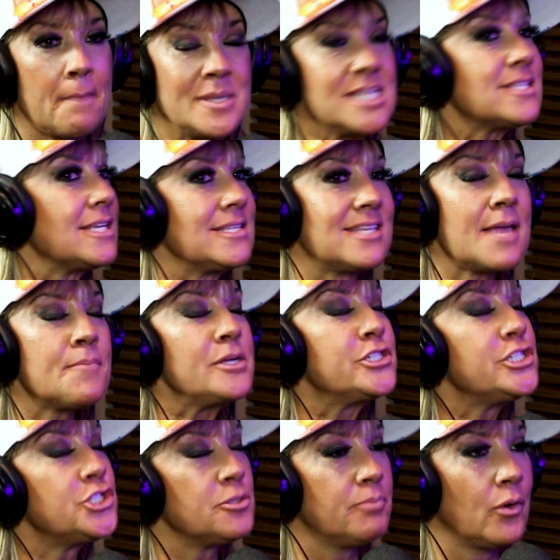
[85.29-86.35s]
mas, assim, sempre
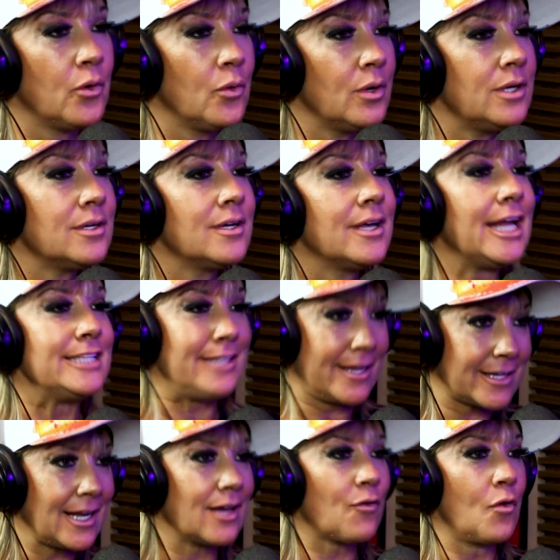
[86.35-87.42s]
gente boa. Ele tem
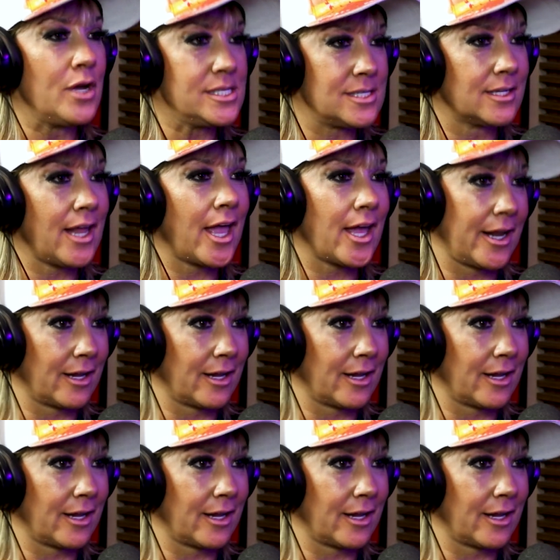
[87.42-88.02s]
aquela coisa, né?